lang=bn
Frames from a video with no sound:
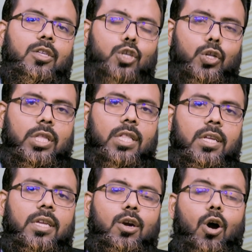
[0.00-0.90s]

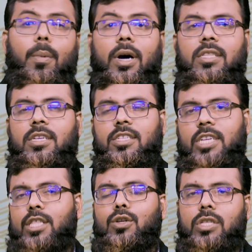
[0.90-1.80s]
সন্তানদেরকে অবাধ
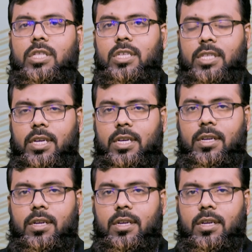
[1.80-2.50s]
স্বাধীনতা দিয়ে থাকেন